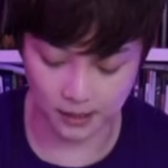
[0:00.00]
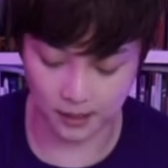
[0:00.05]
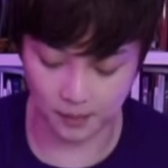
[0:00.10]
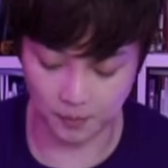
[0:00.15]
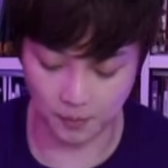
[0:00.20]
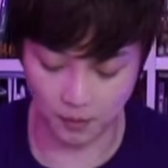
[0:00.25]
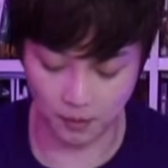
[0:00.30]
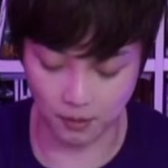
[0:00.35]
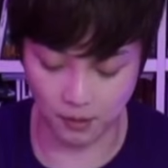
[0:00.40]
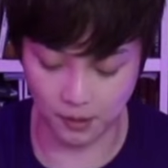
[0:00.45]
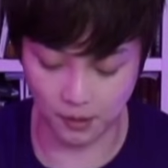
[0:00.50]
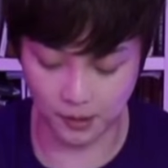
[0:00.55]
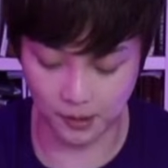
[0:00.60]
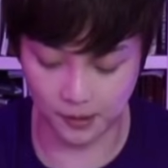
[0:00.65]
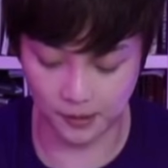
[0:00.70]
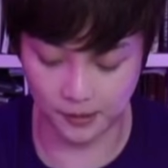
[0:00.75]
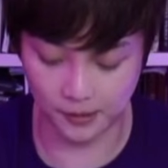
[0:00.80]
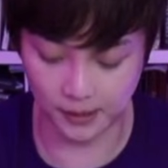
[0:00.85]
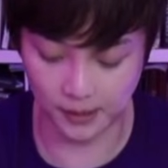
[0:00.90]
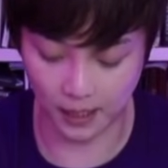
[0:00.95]

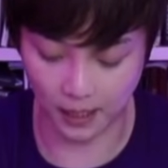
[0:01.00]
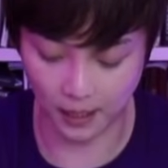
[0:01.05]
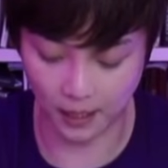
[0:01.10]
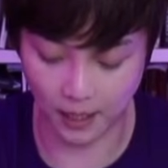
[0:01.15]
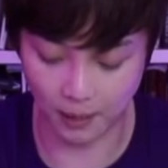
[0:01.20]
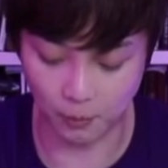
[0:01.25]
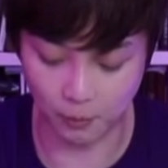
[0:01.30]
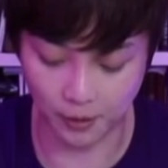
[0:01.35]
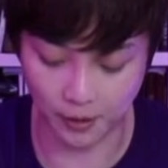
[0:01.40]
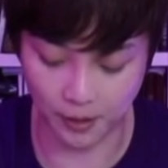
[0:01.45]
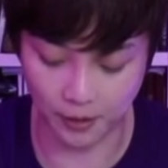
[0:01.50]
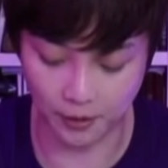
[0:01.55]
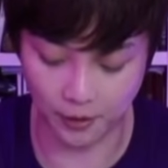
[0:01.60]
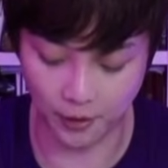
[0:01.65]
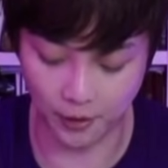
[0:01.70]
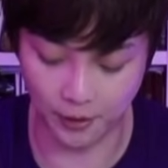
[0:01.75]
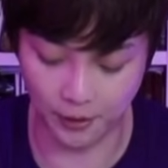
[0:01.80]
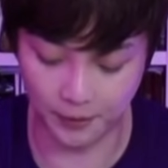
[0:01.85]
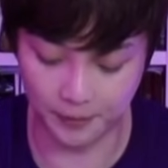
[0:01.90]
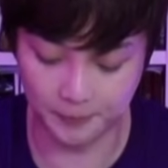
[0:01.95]
2번. 가,
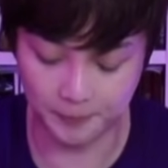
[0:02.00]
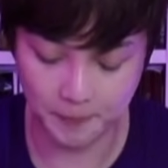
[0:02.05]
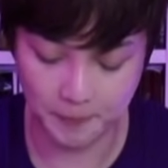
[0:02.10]
가볼게요.